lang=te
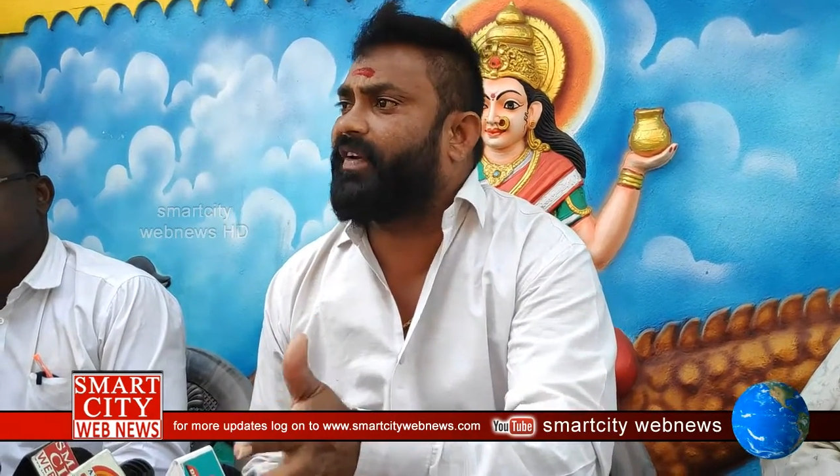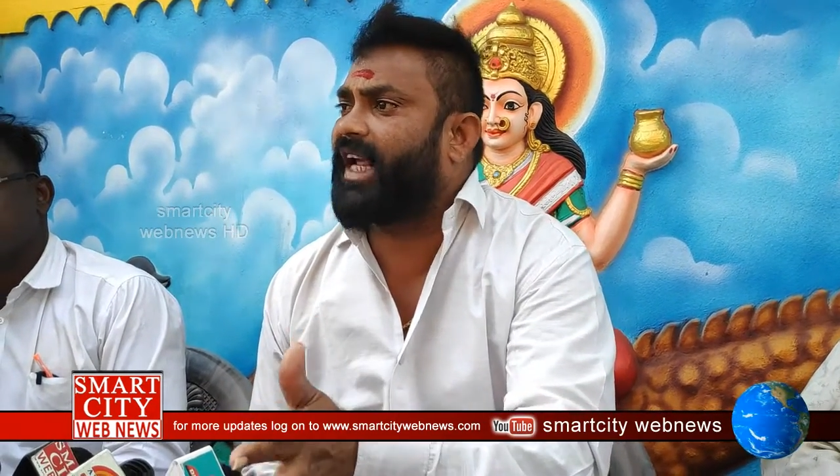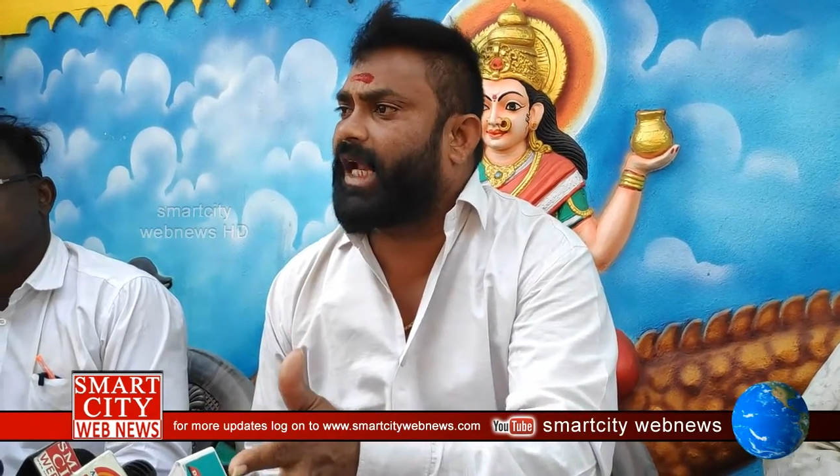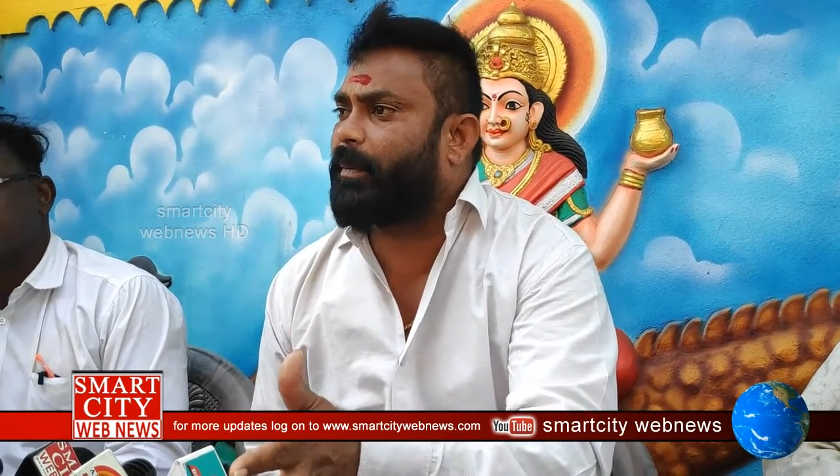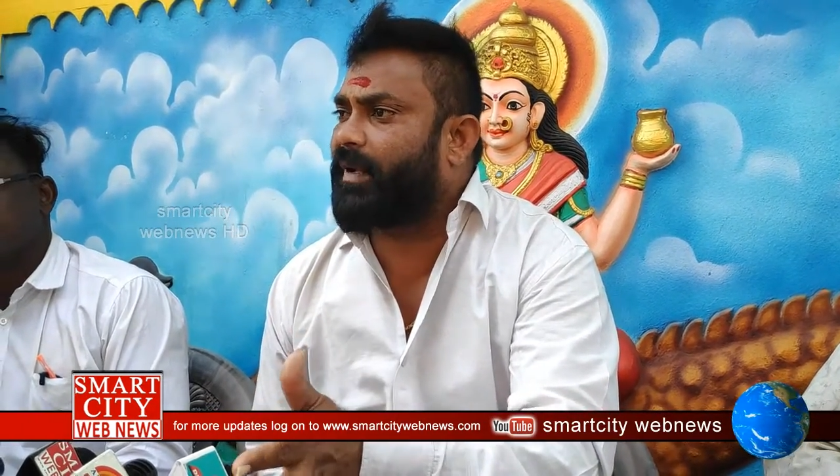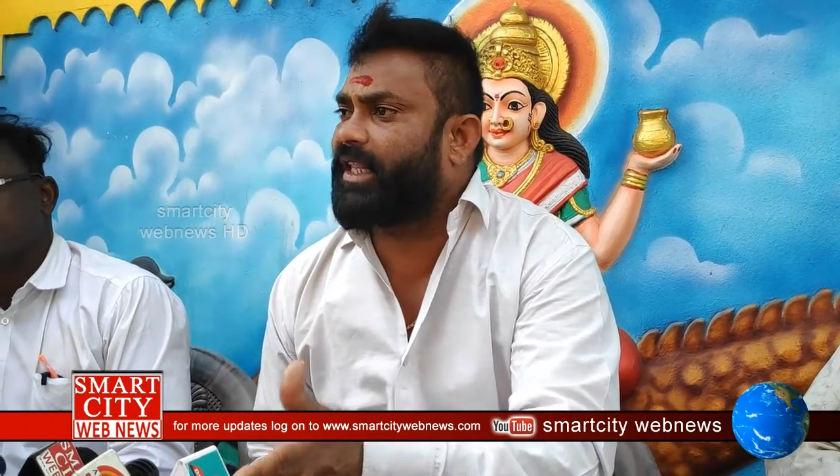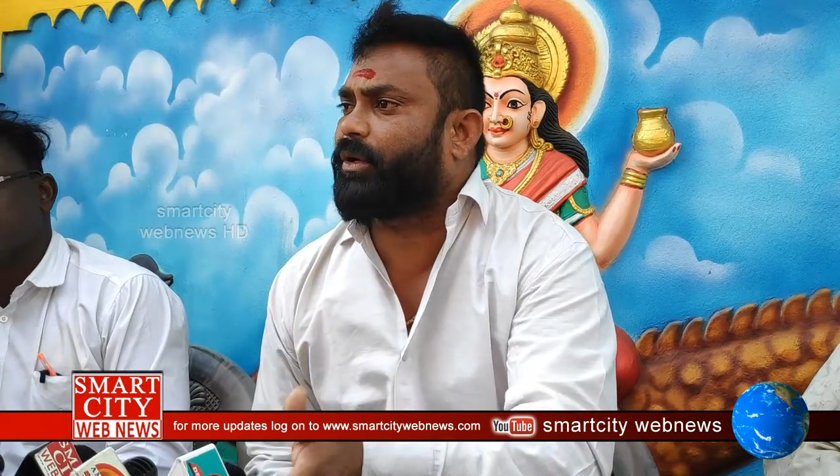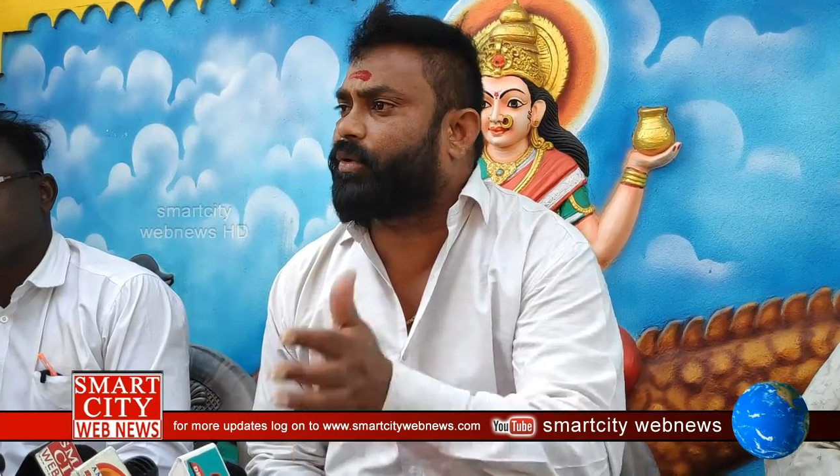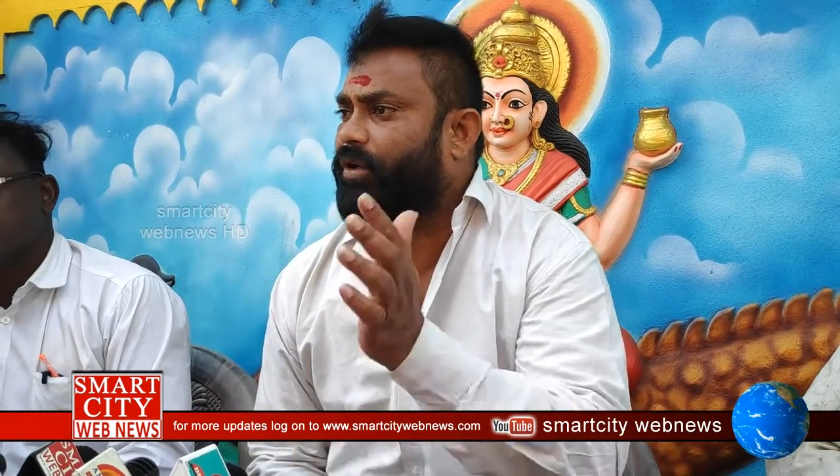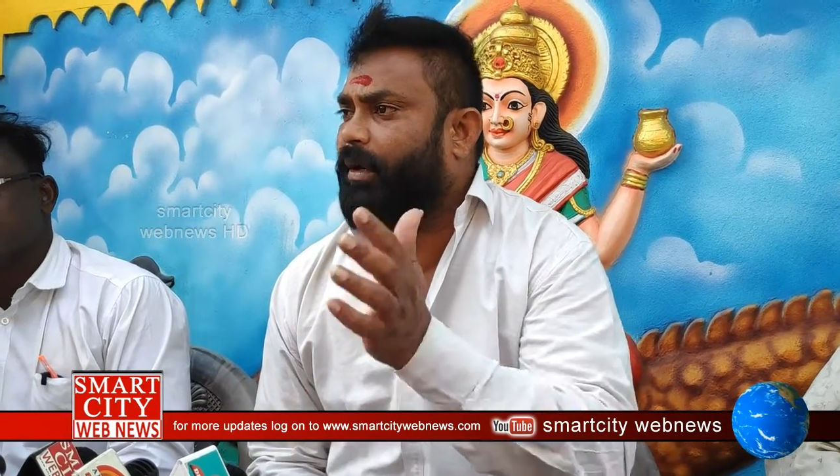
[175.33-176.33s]
వేల
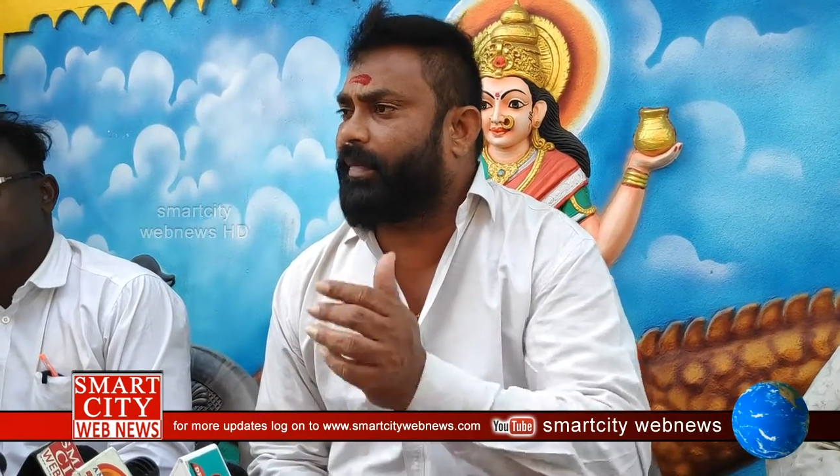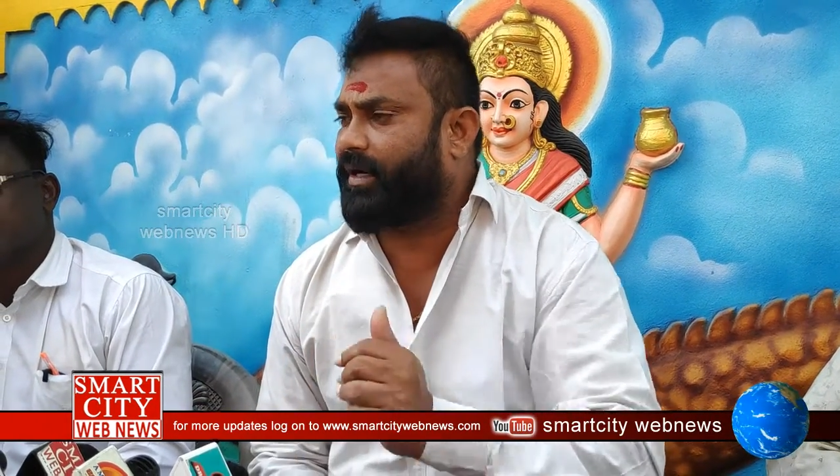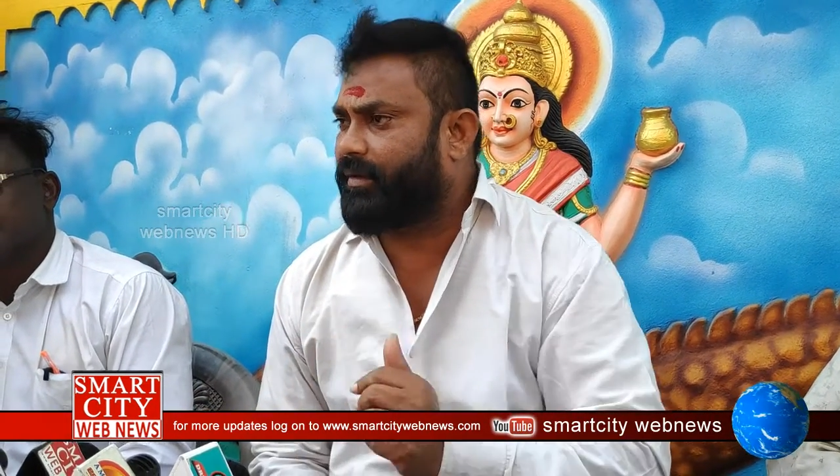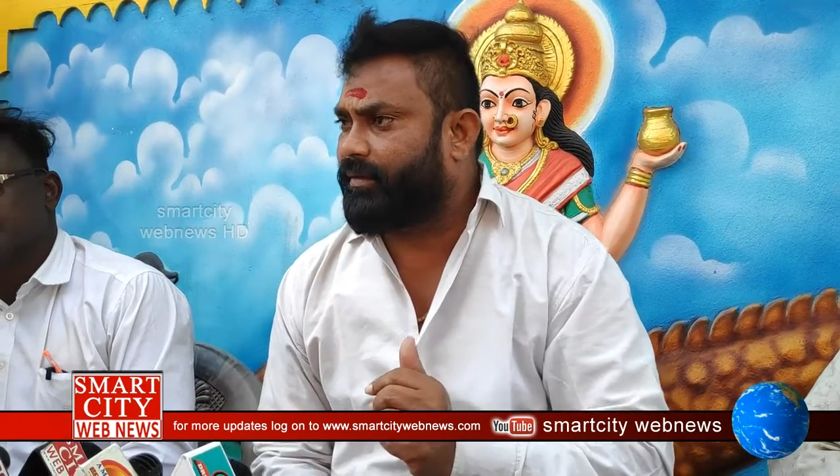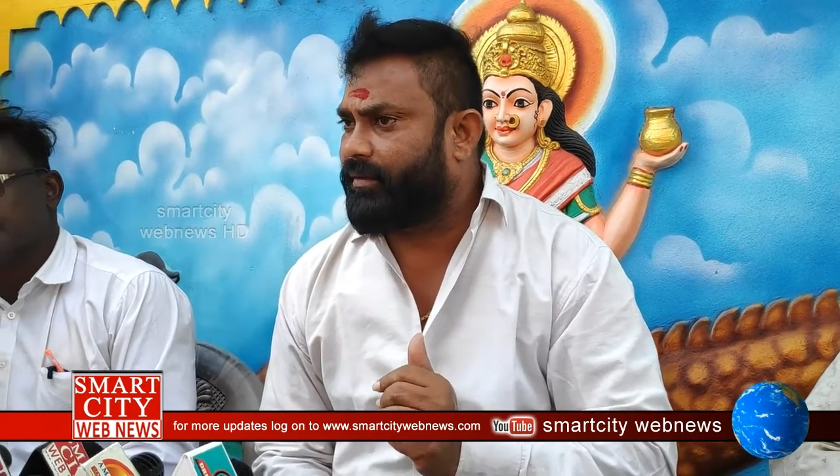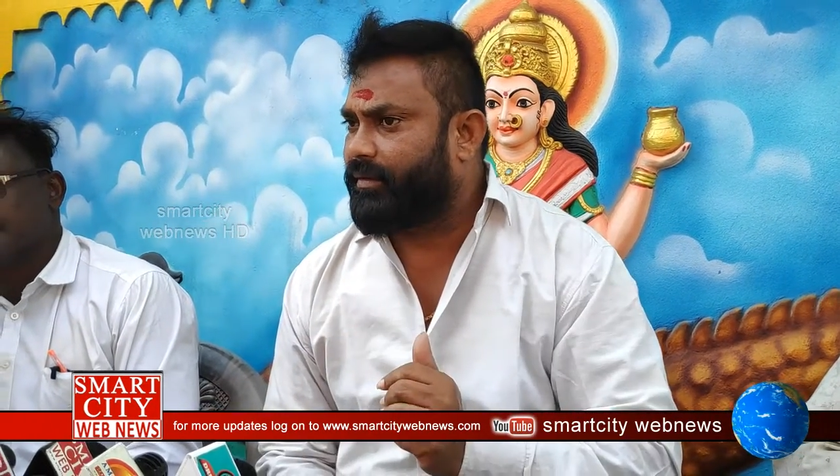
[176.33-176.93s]
మంది కుటుంబాలు